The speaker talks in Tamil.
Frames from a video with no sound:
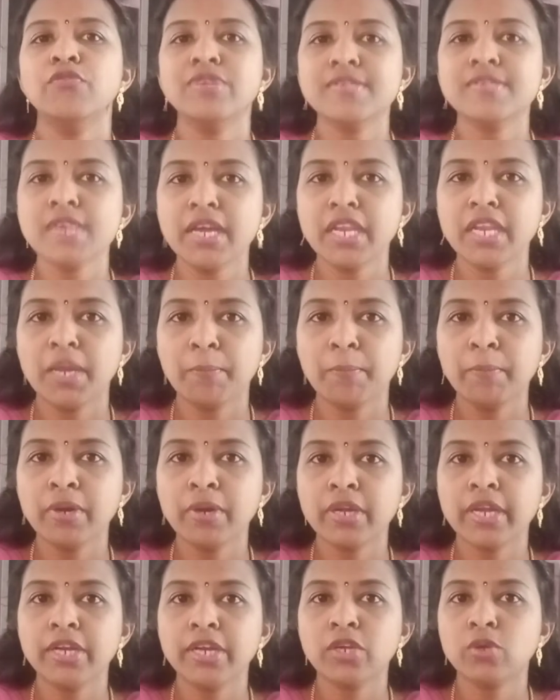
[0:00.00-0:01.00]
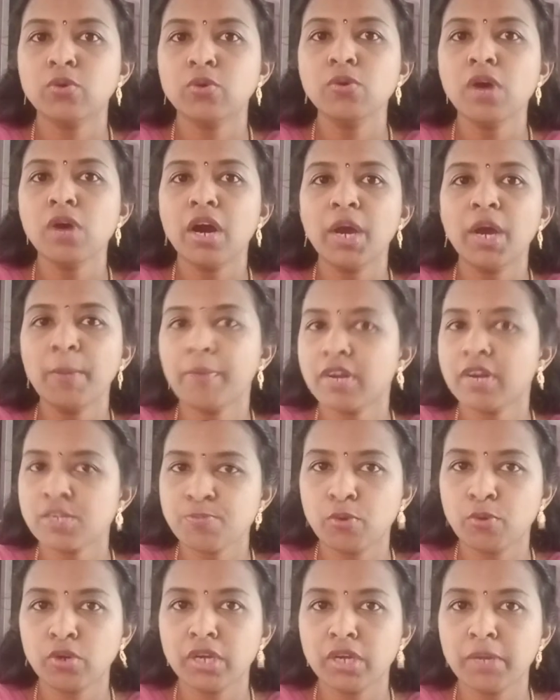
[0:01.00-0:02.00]
விசா நம்பர் கேட்டிருக்கும் ஆர்
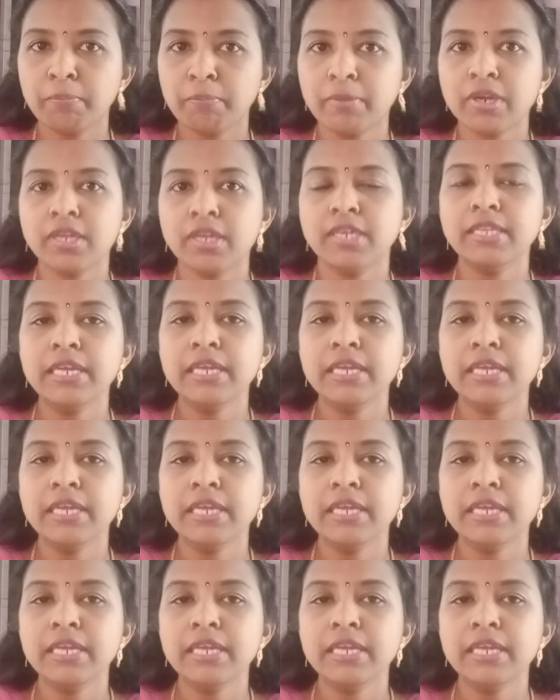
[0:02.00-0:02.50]
பாஸ்போர்ட் நம்பர்